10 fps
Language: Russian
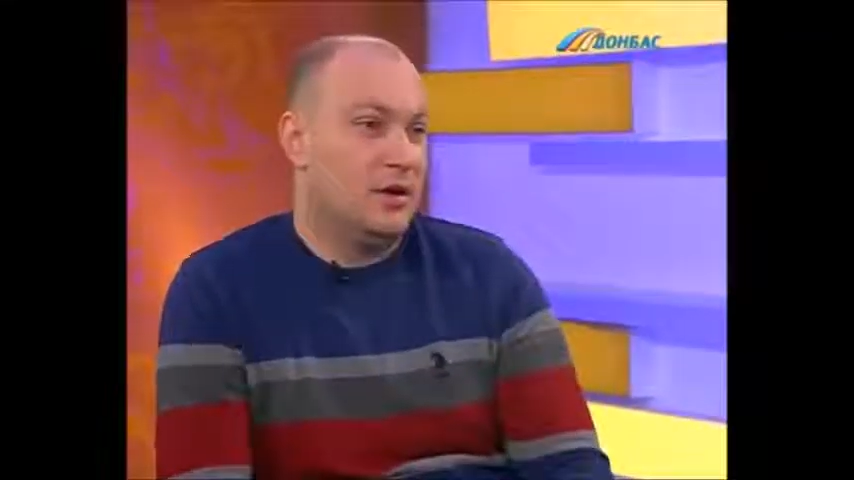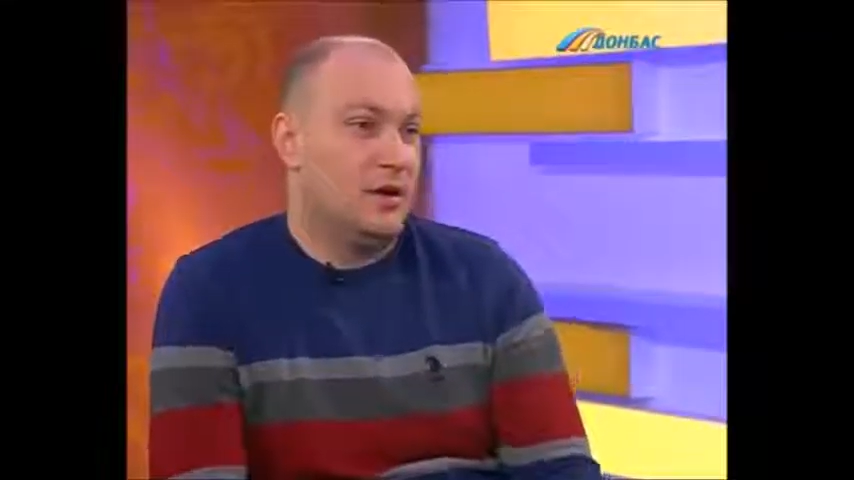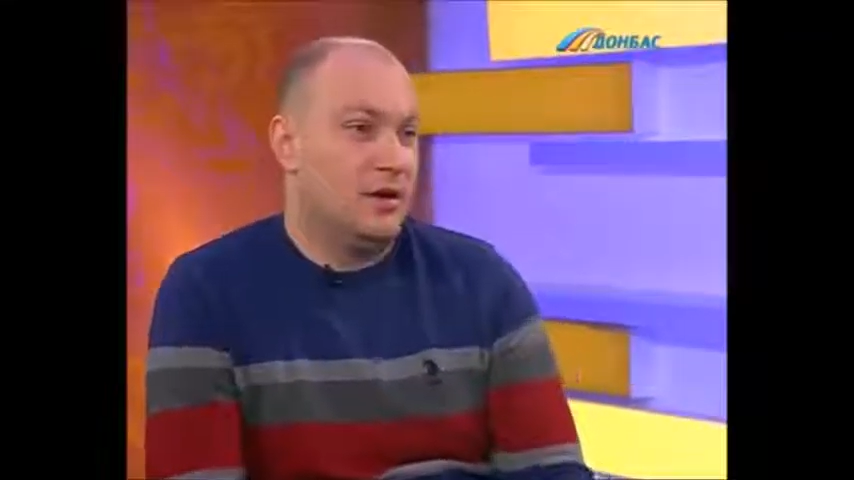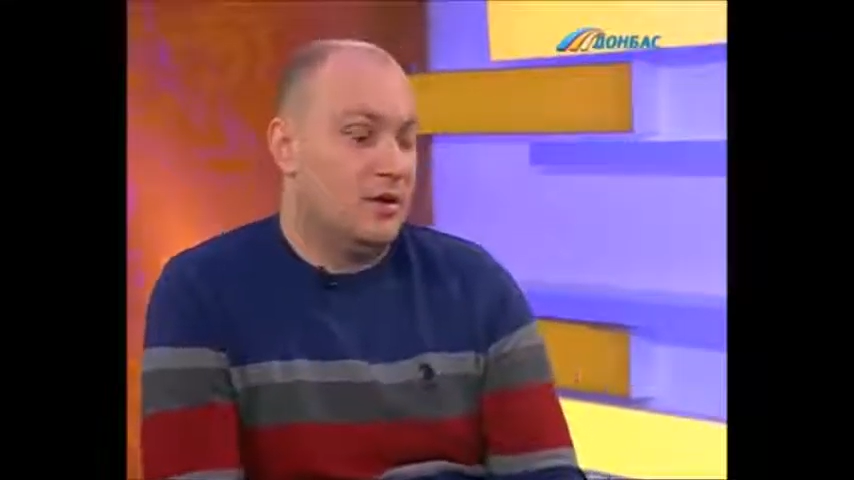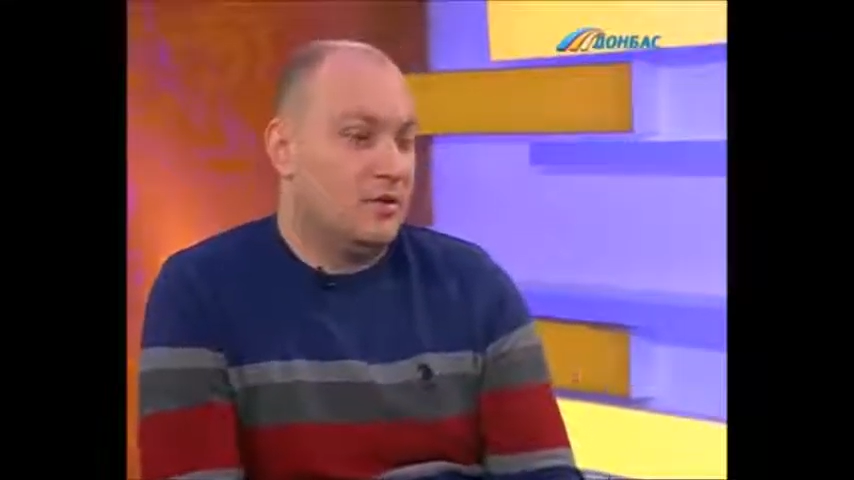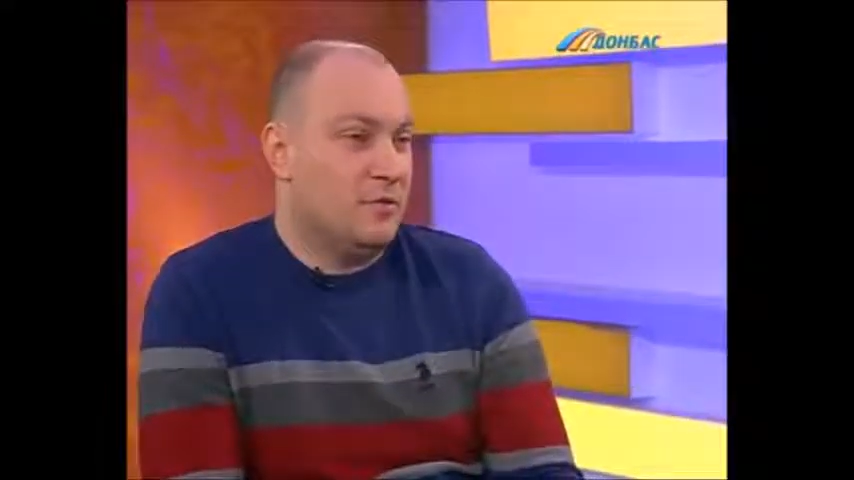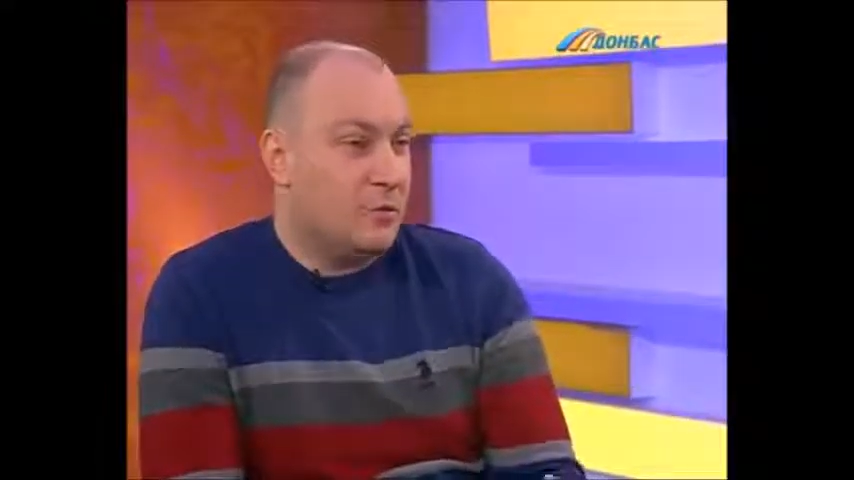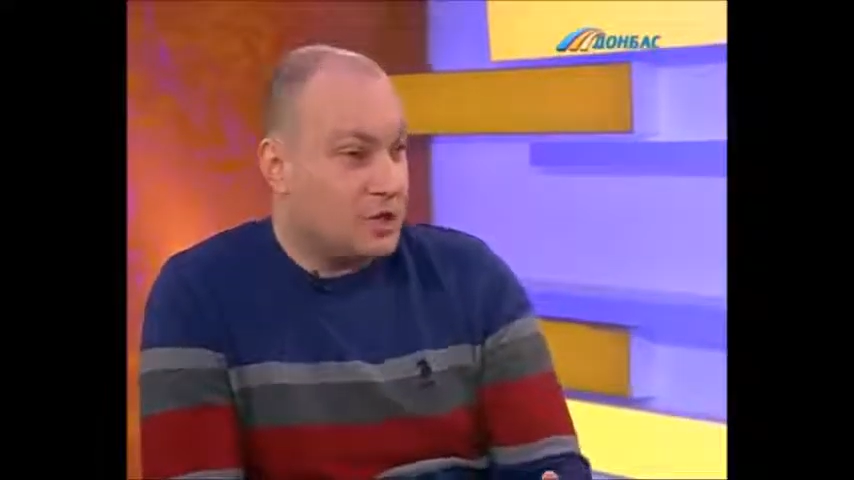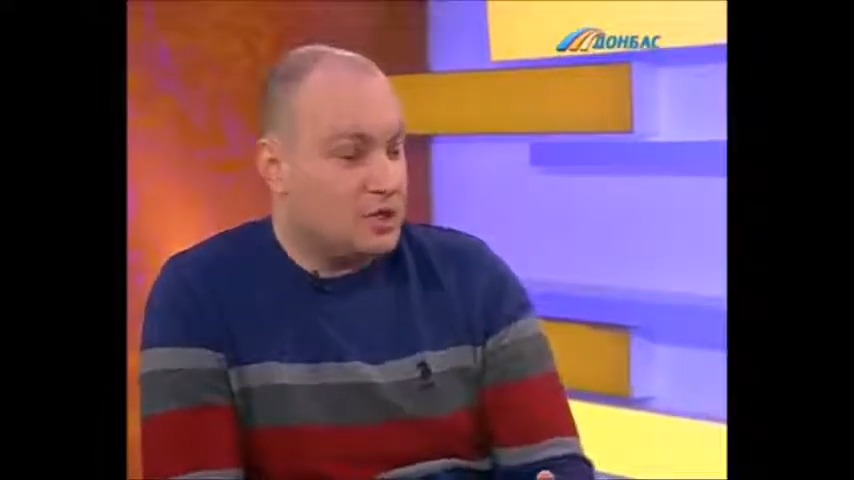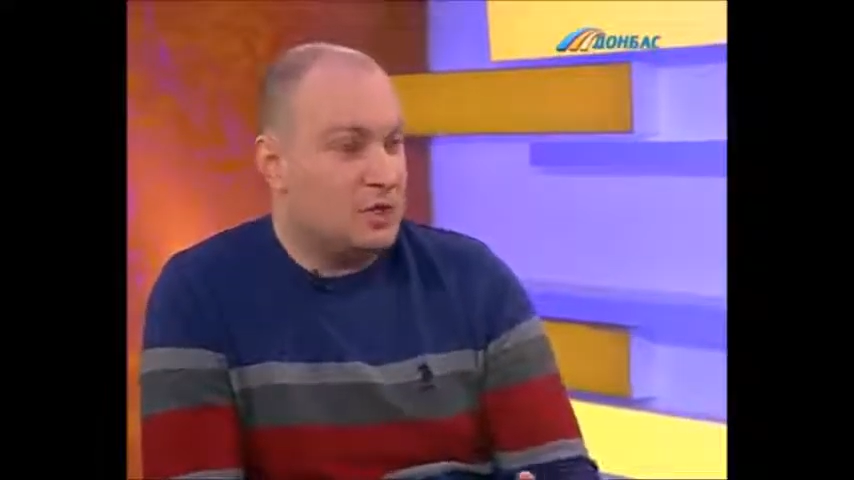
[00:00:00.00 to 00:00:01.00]
э,
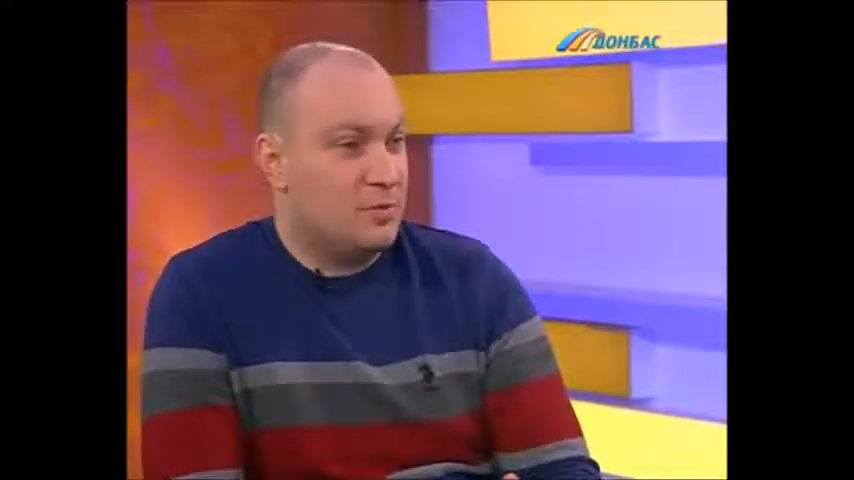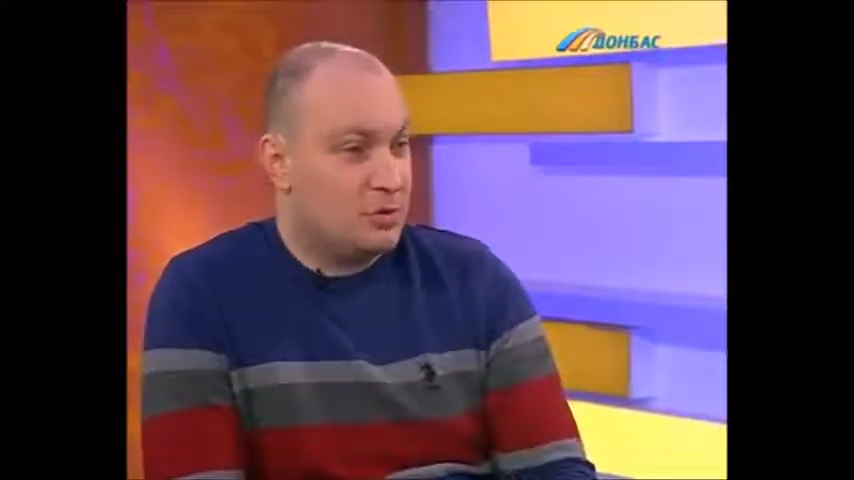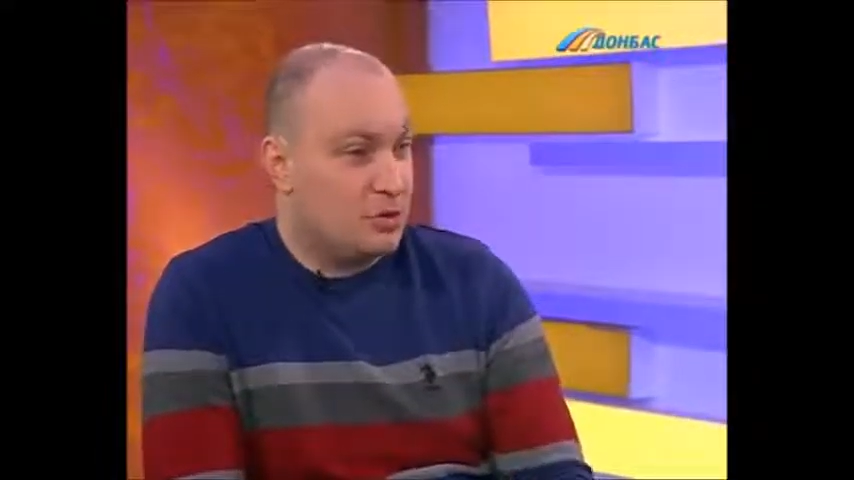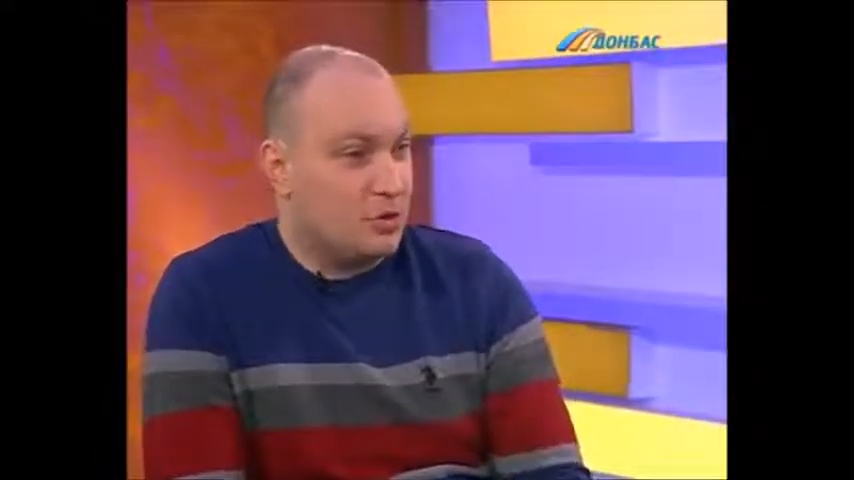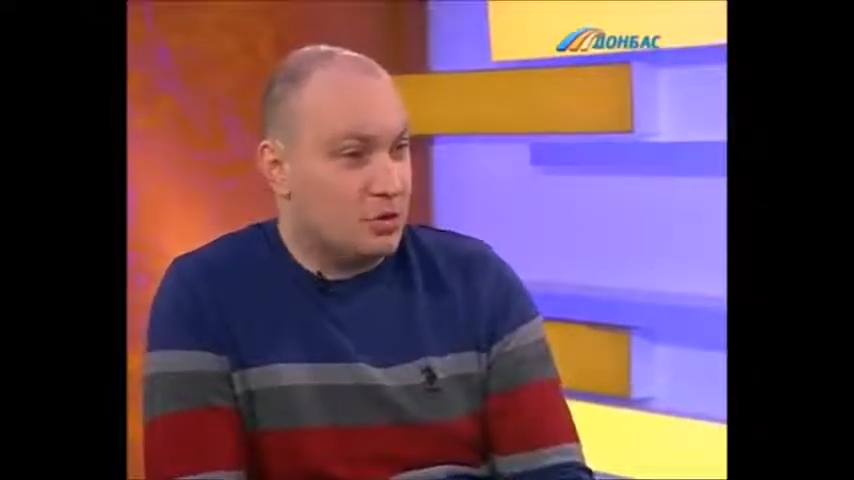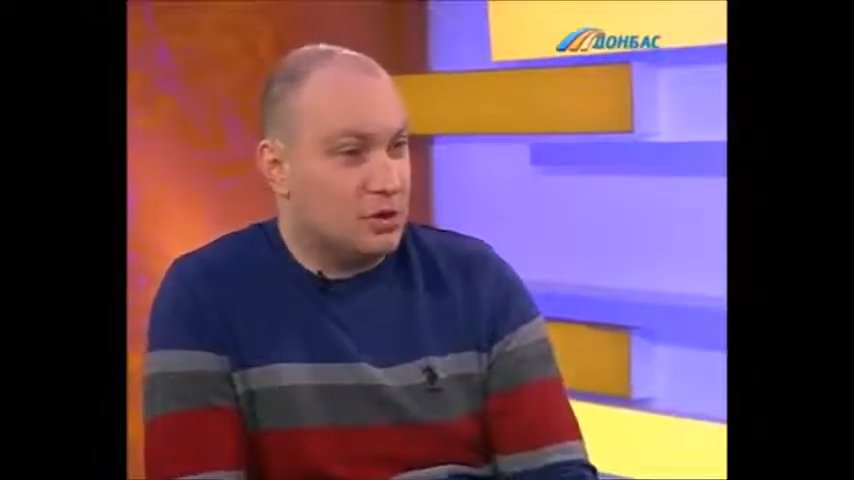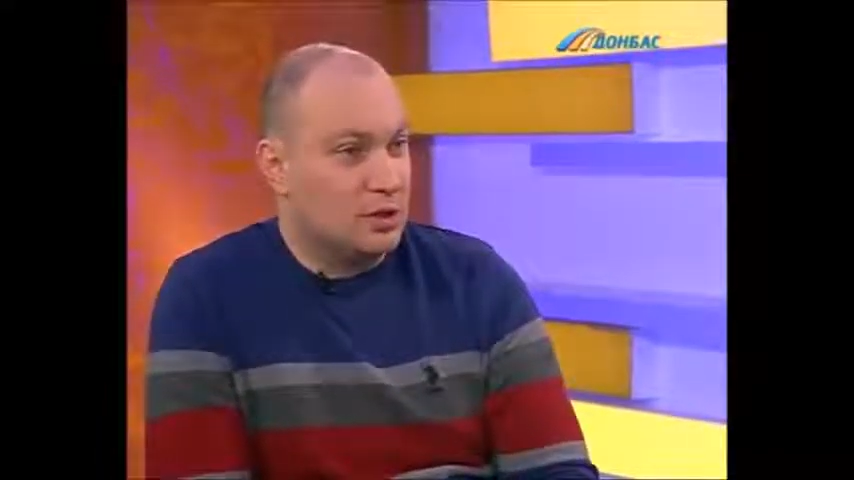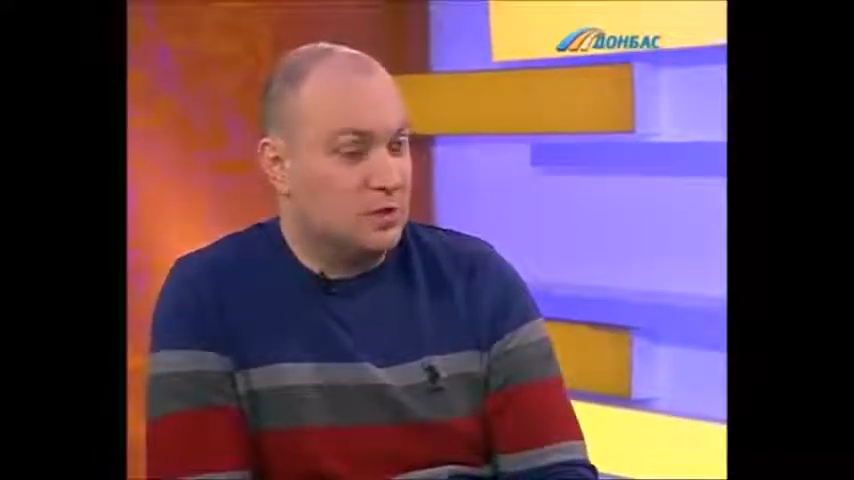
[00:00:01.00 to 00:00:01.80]
выборочные подходы